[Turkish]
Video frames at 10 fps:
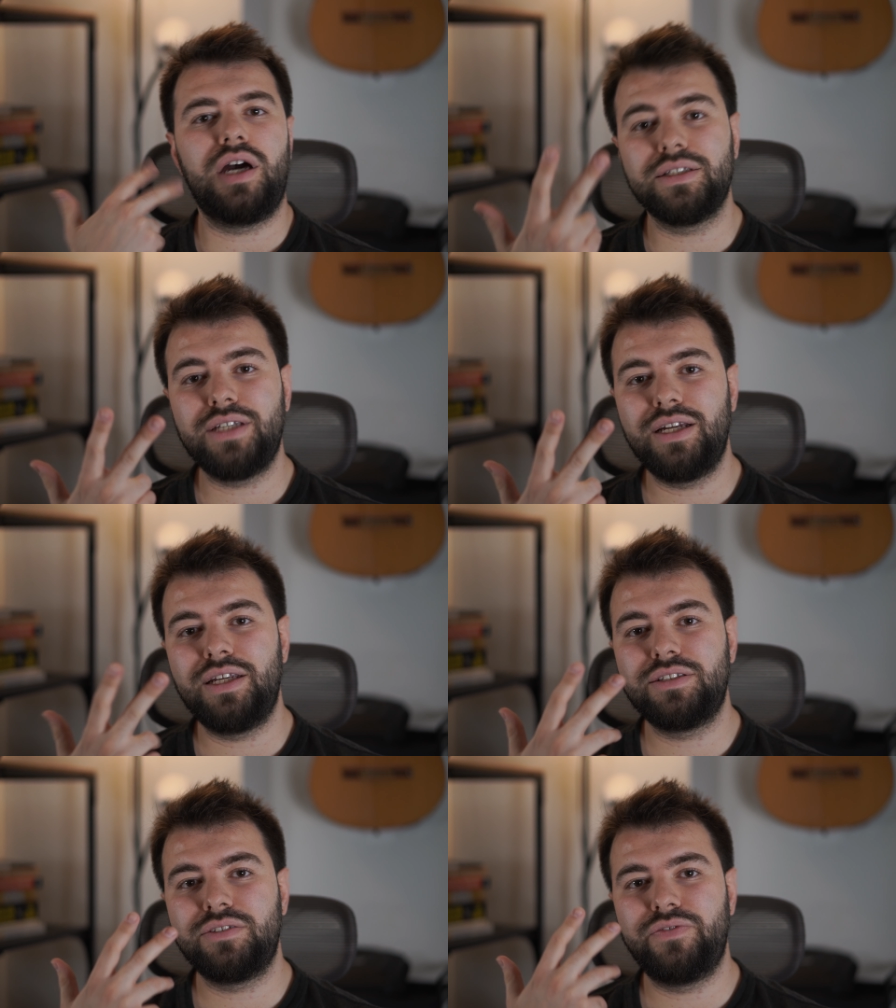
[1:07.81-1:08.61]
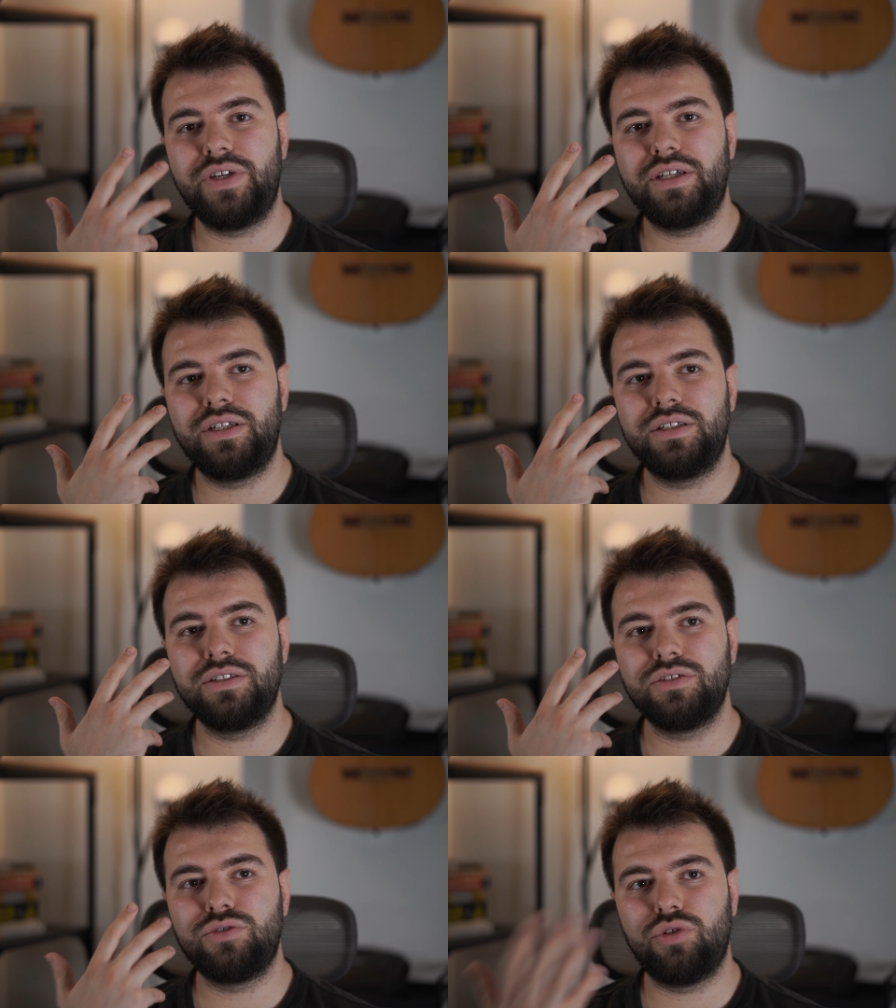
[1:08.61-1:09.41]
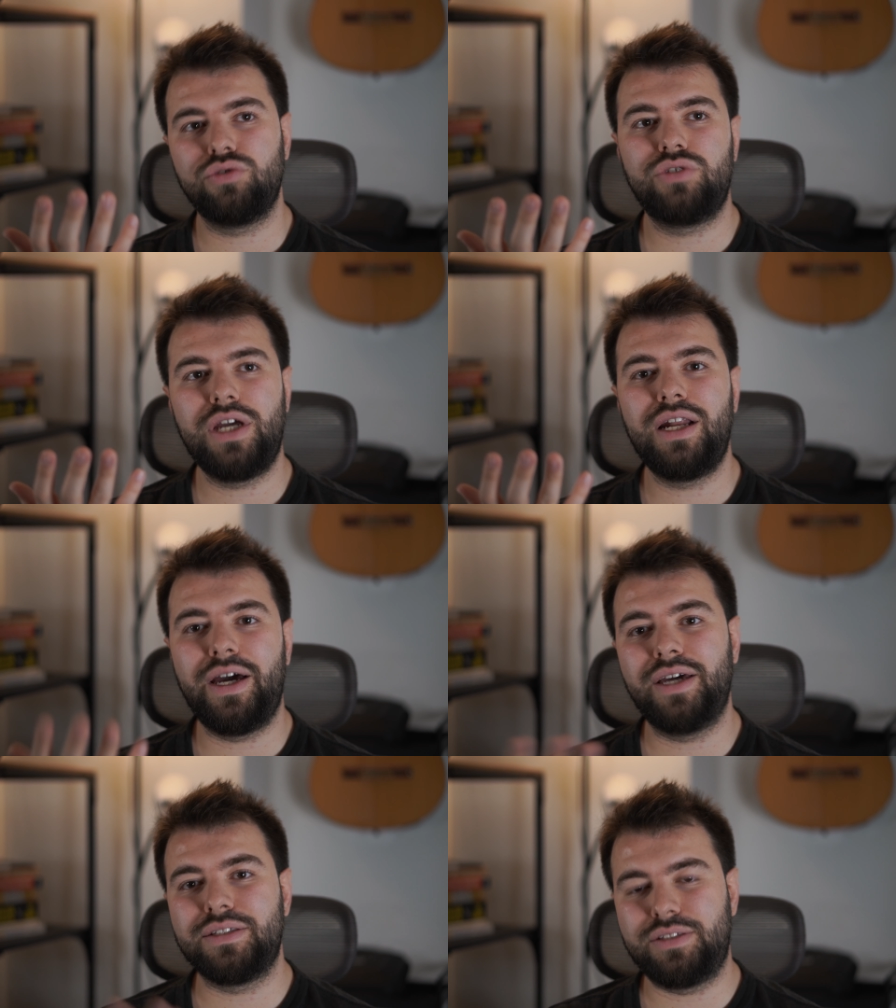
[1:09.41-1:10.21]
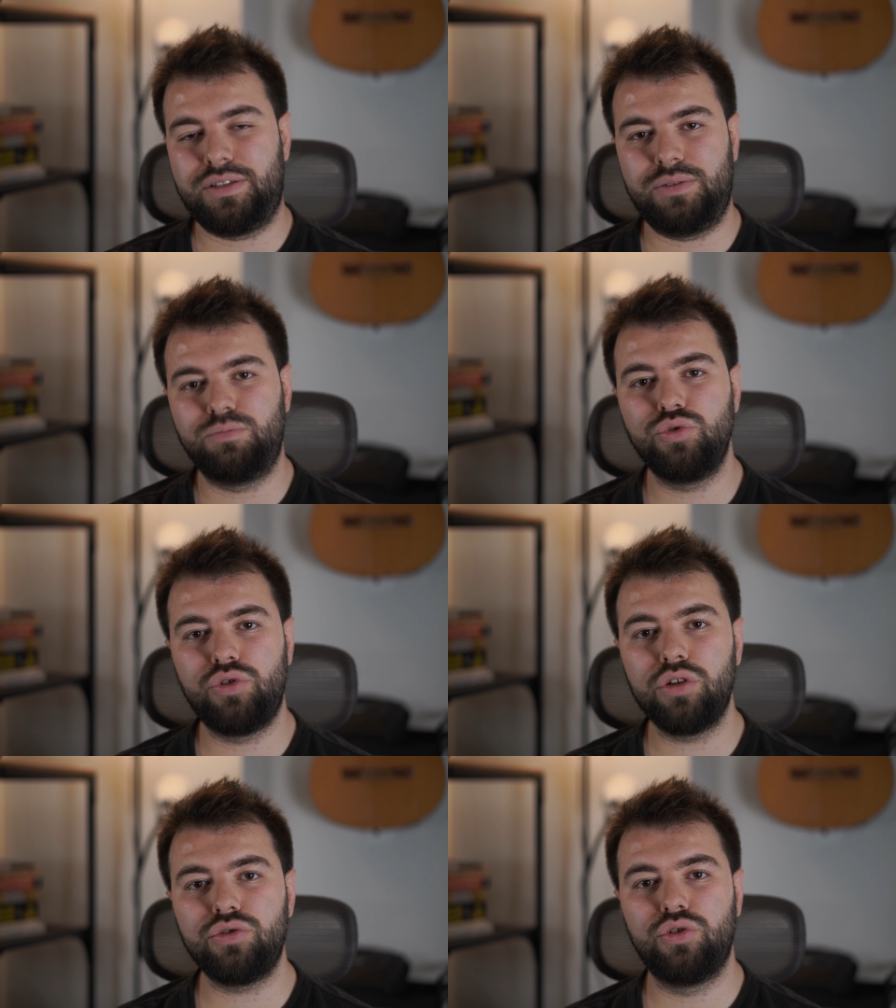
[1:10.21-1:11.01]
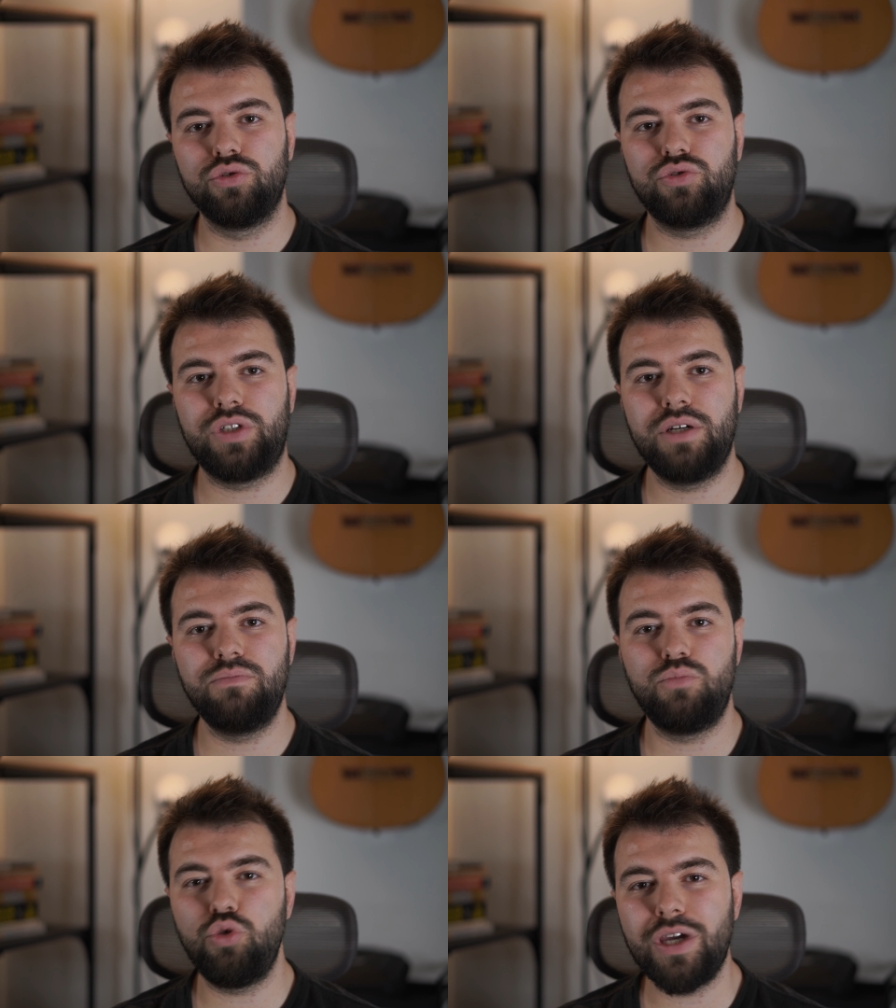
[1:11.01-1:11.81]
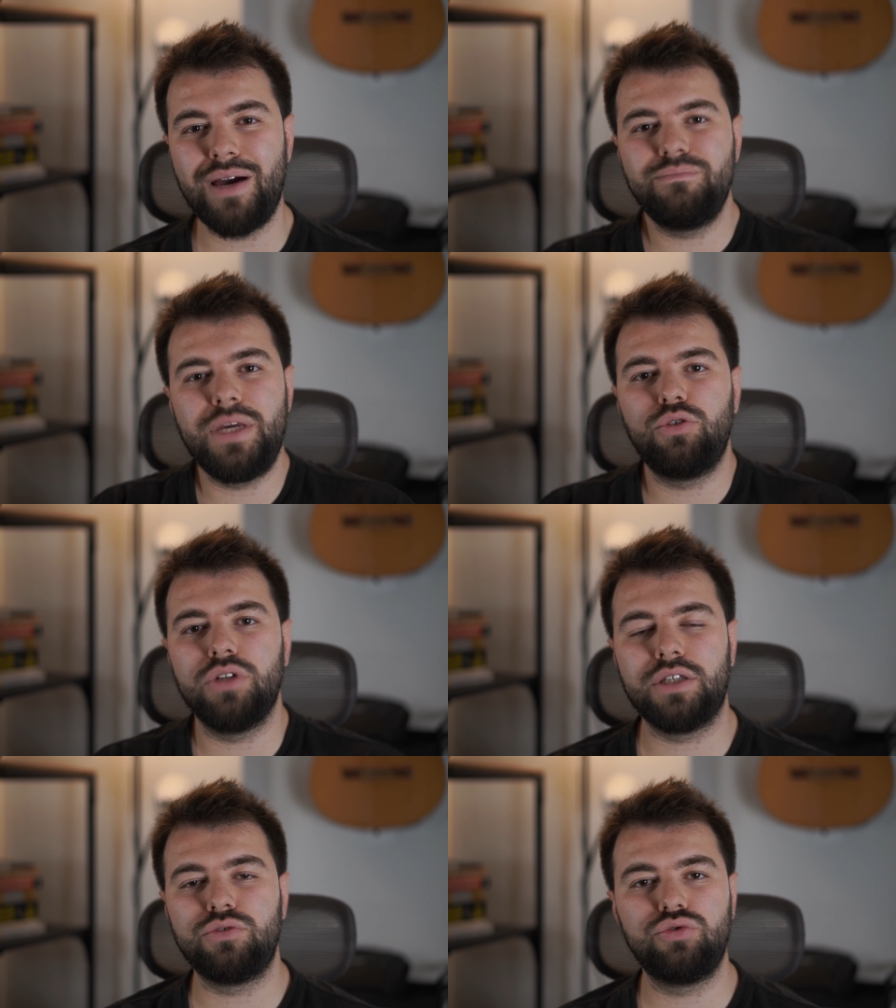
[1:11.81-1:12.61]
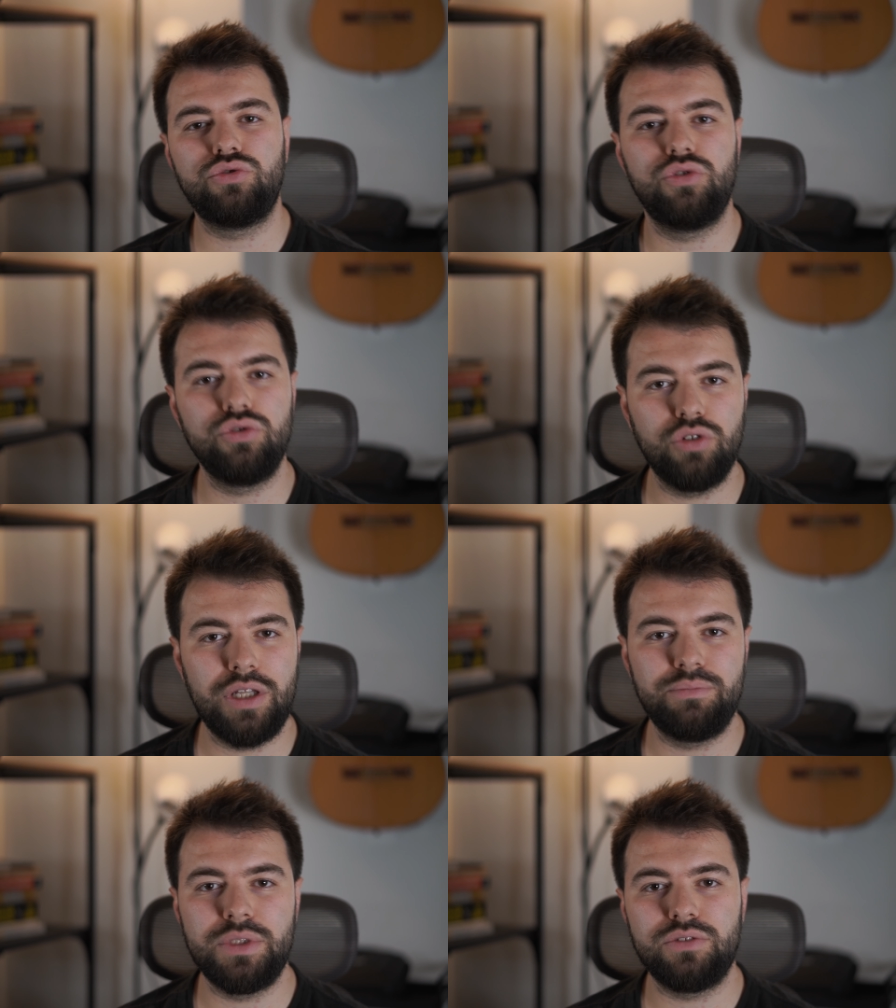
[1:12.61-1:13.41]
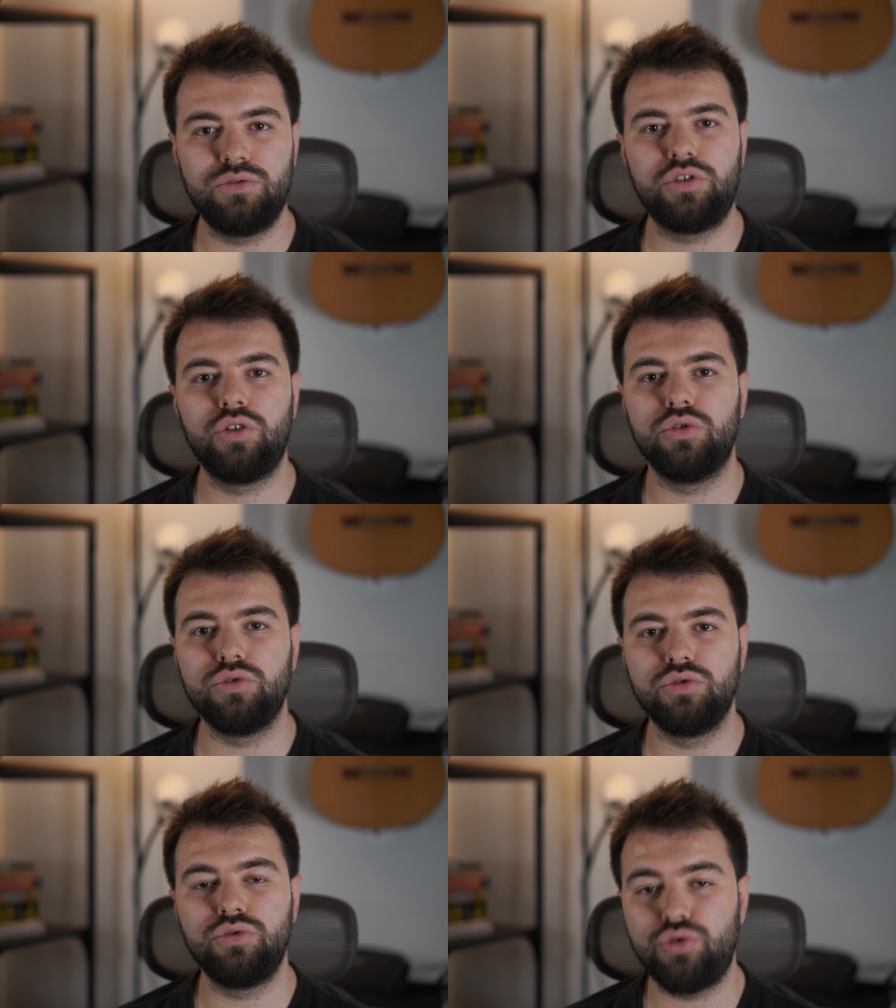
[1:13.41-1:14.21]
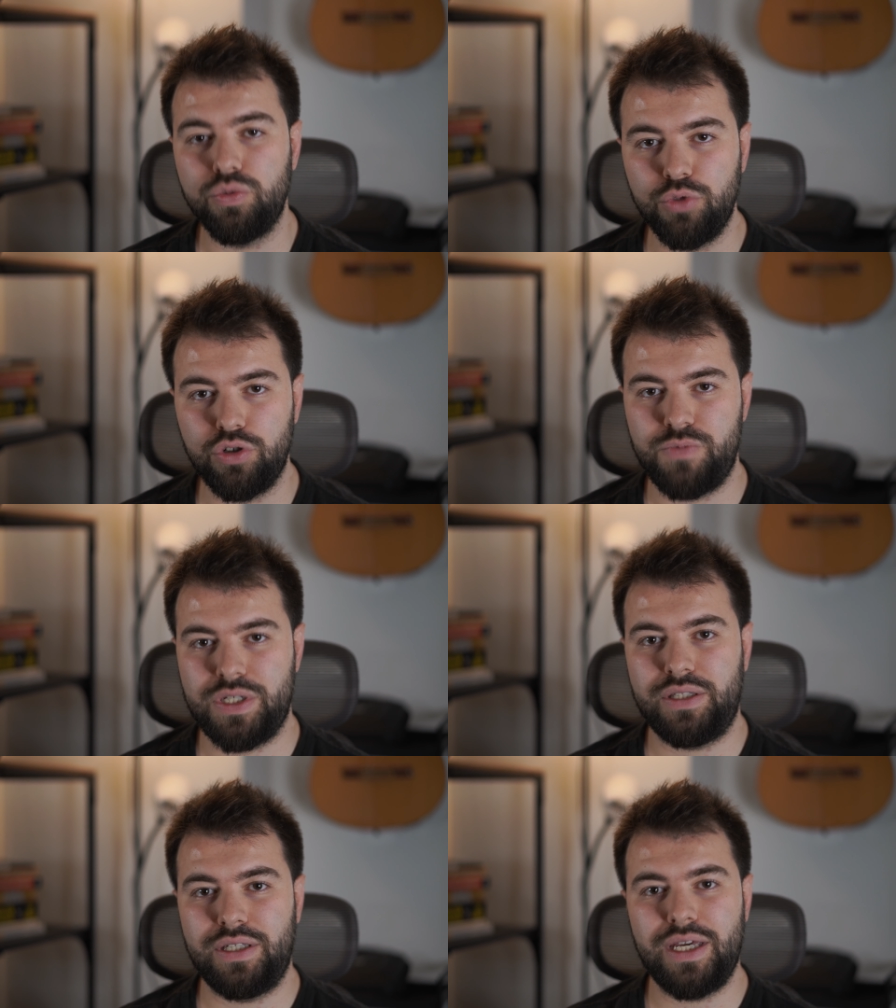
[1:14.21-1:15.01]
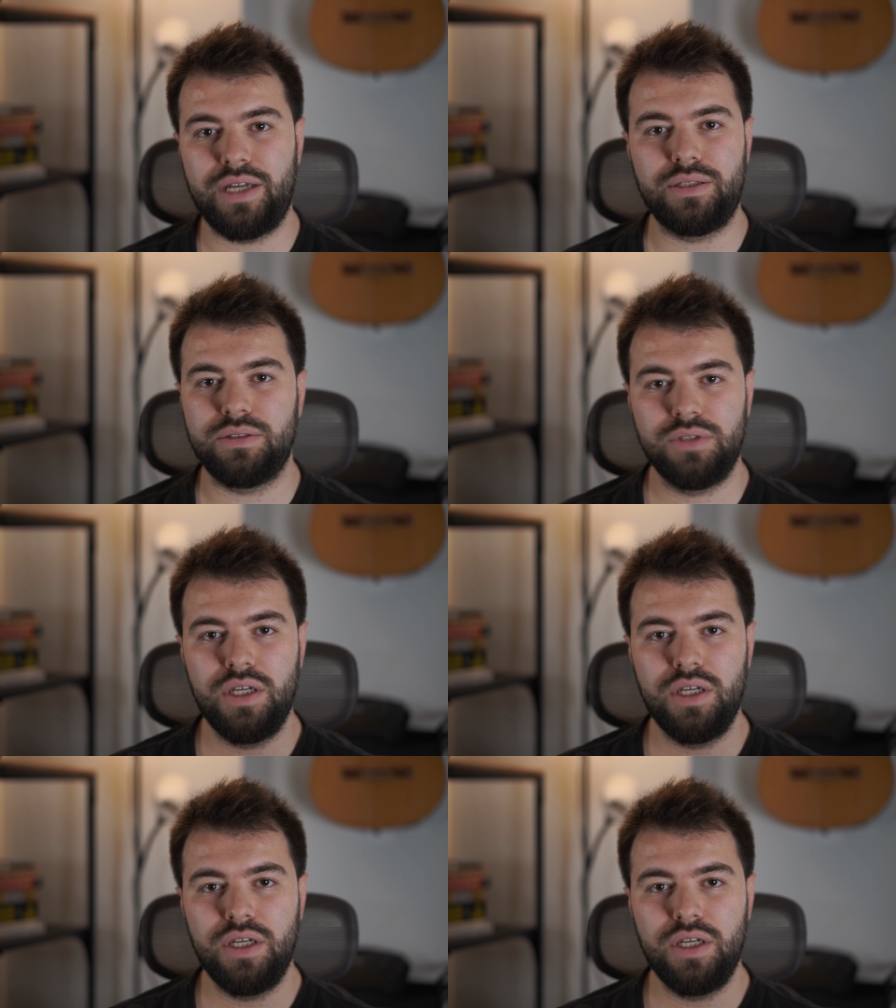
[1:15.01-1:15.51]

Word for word: adalet ve sosyal hayat. Bu dört konuda mükemmel olan, yüzde yüz olan bir ülke olduğunu düşünmüyorum zaten. Yani